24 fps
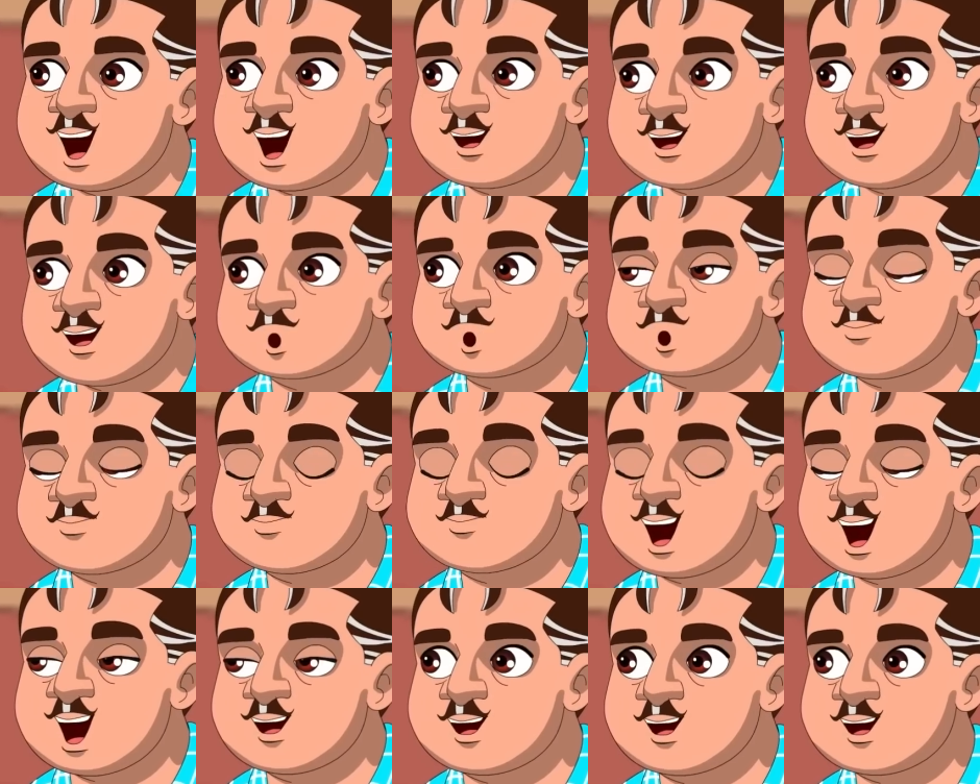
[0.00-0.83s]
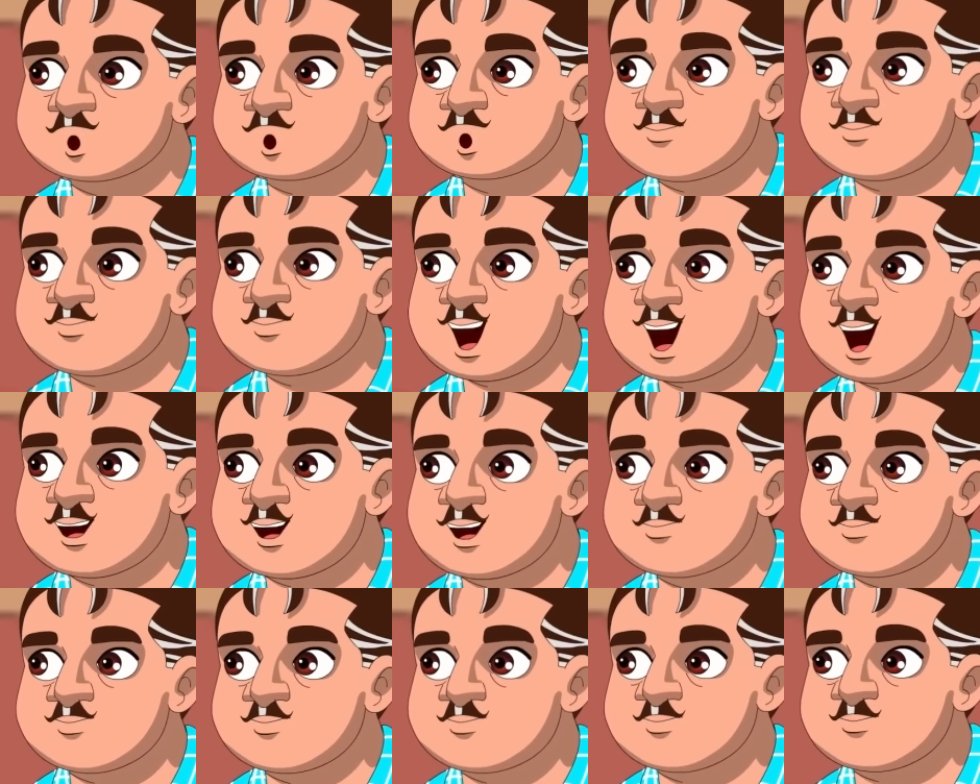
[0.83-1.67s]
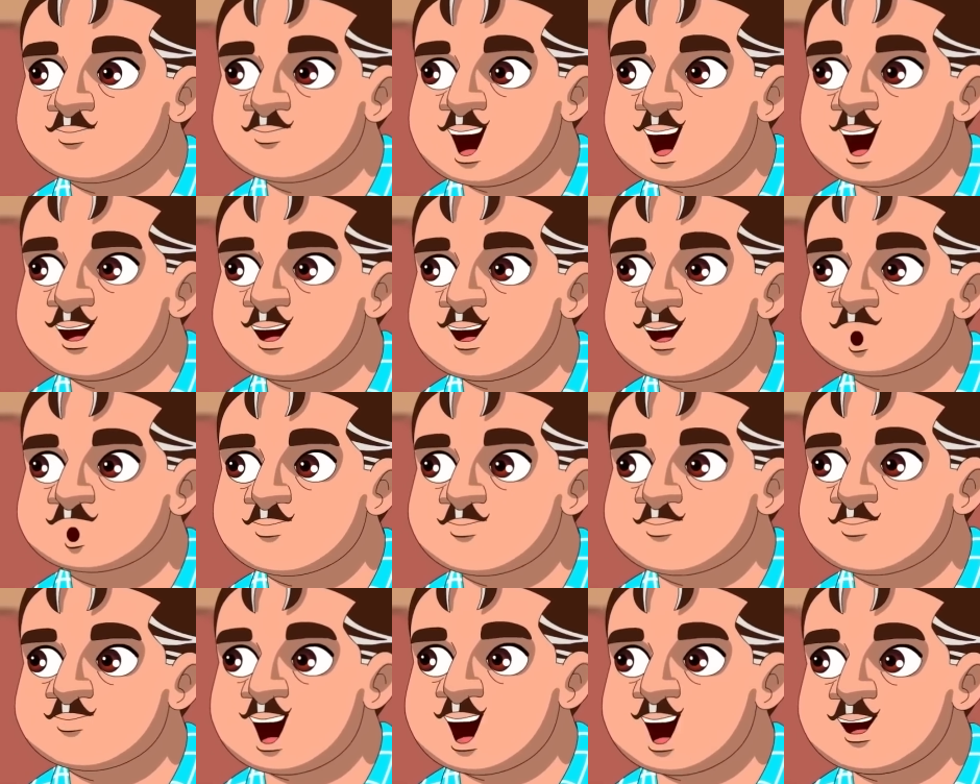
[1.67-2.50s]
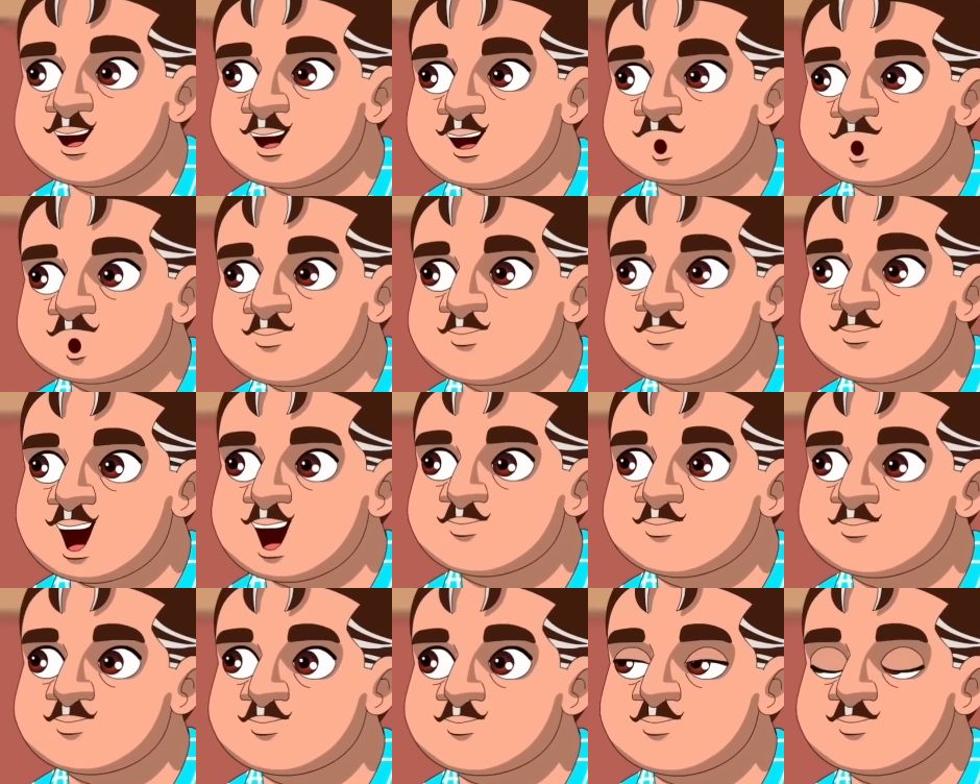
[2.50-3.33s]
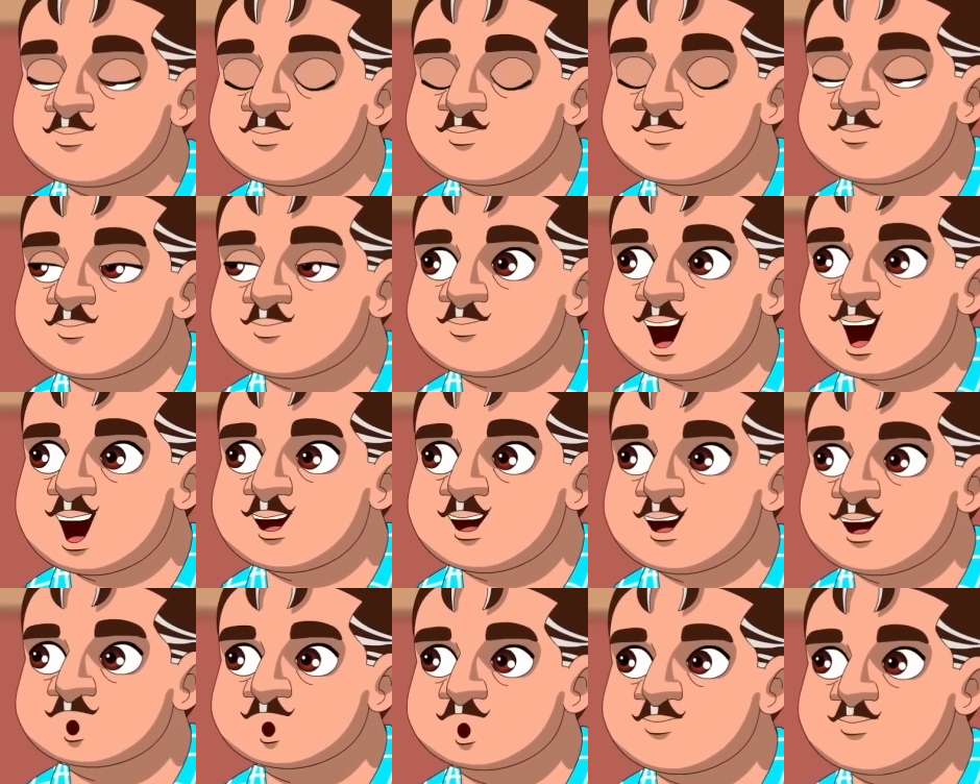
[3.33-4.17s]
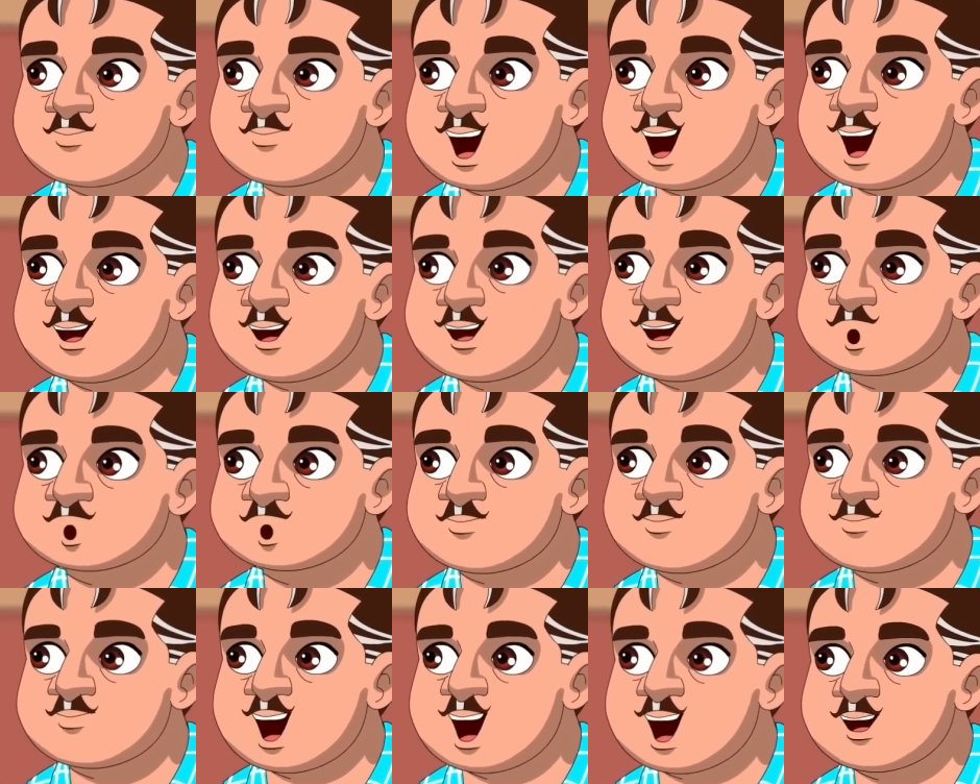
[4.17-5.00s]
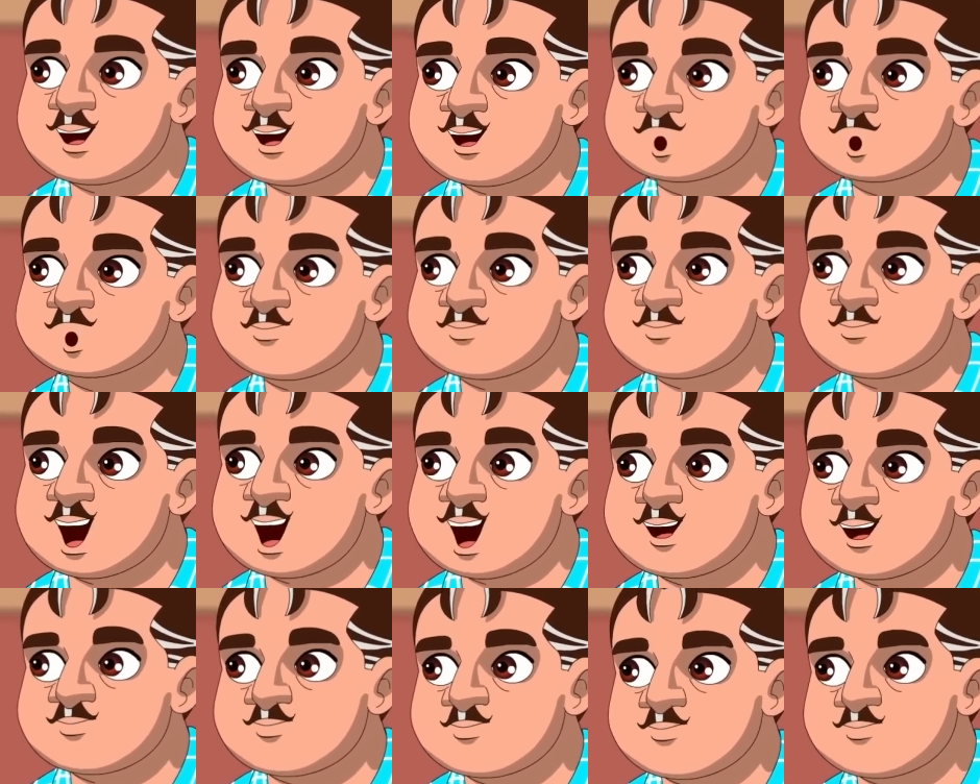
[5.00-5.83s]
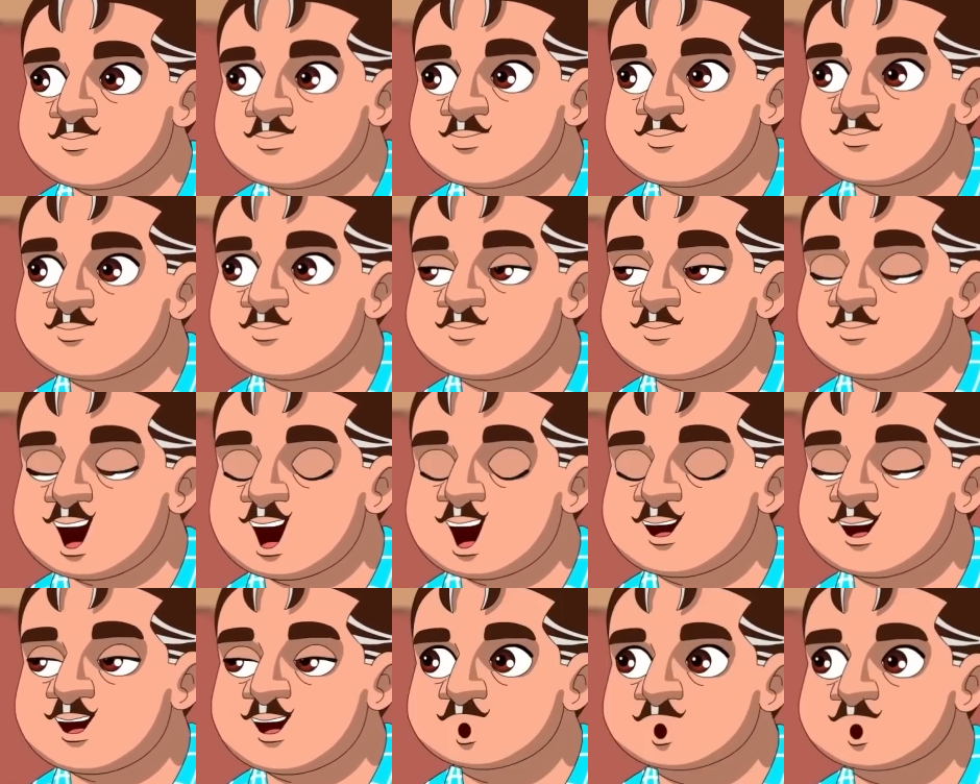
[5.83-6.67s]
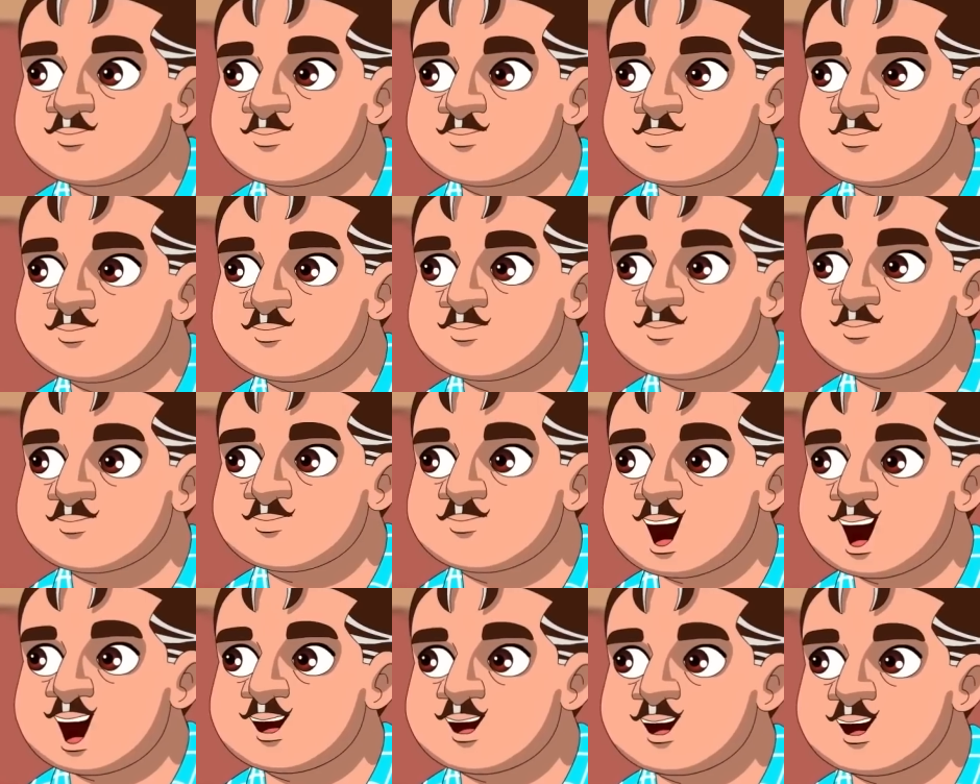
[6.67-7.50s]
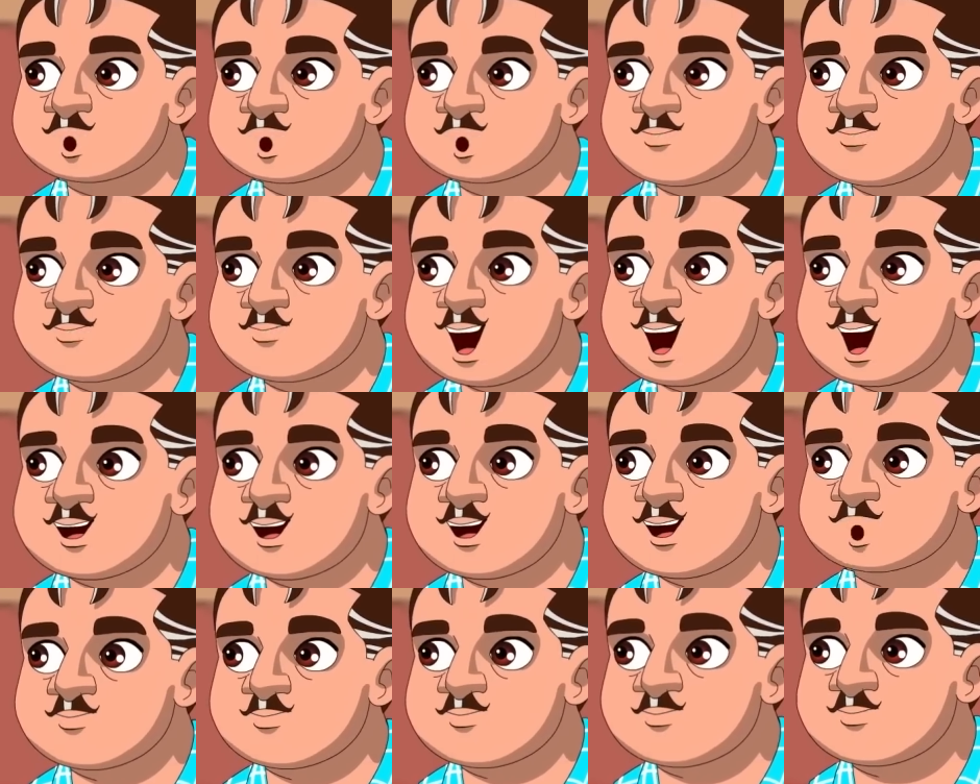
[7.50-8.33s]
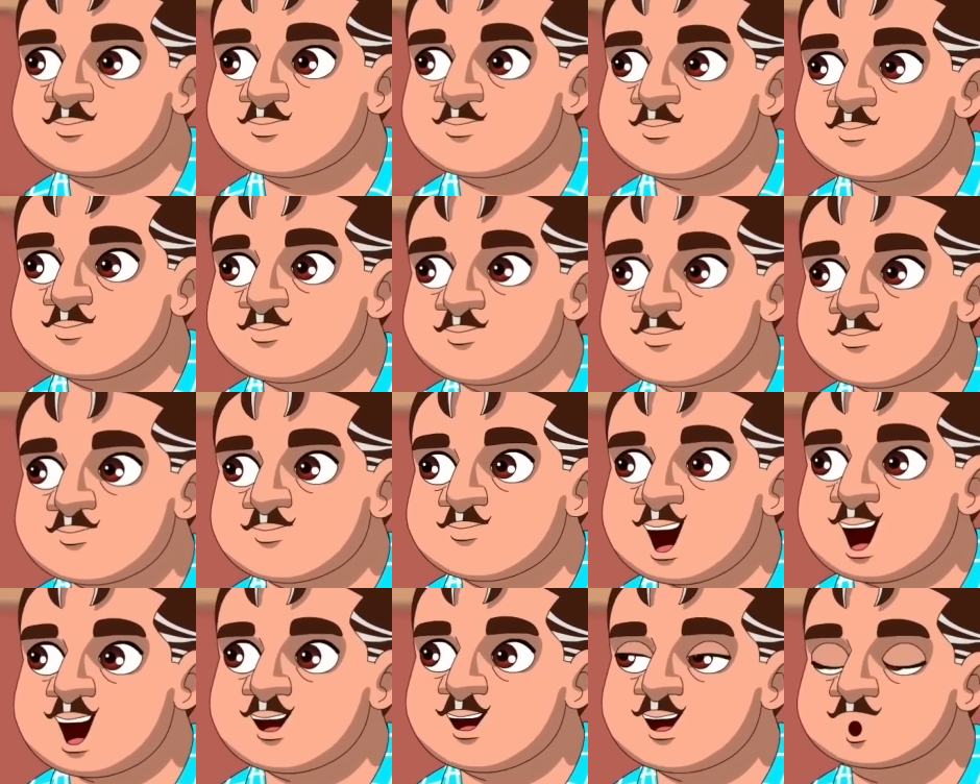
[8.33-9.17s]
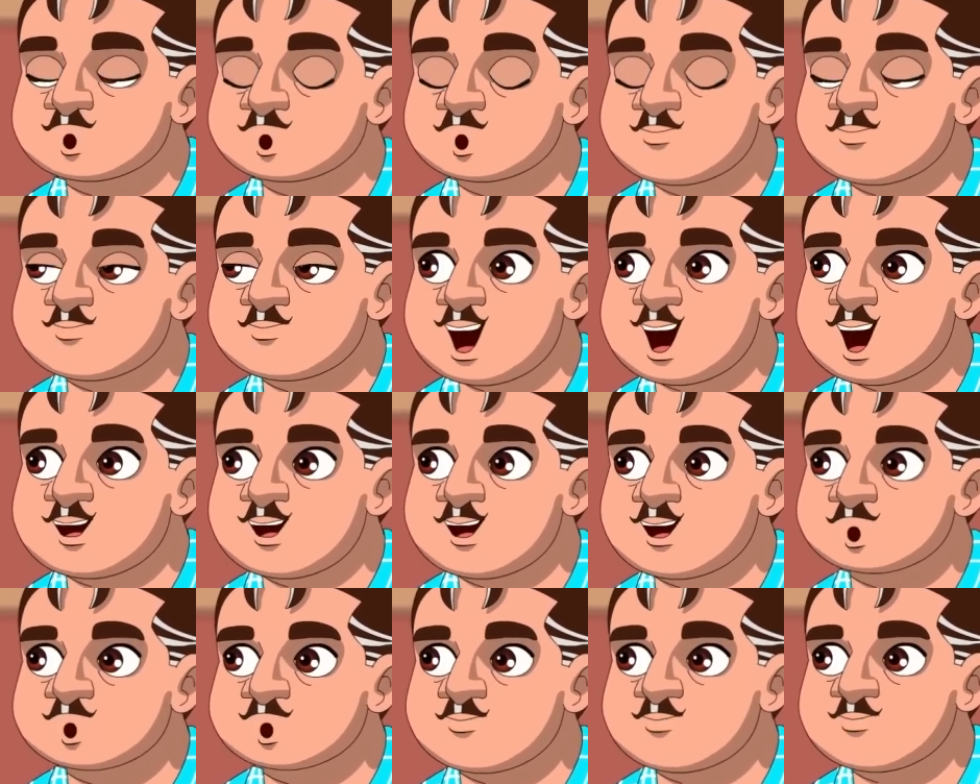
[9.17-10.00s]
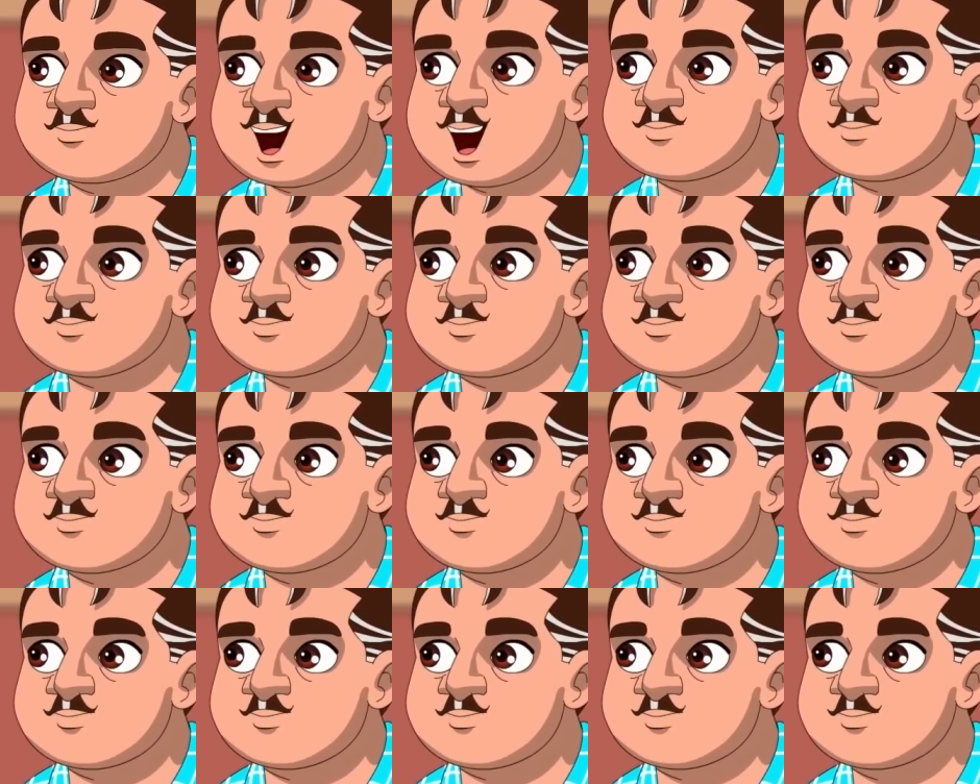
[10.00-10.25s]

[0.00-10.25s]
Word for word: அனாமிகா இருக்கும்போது பத்து மணி வரைக்கும் தூங்குவ எல்லாமே கட்டலுக்கு வந்து சேரும் ஆனா இப்ப பாத்தியா மருமகளோட காலை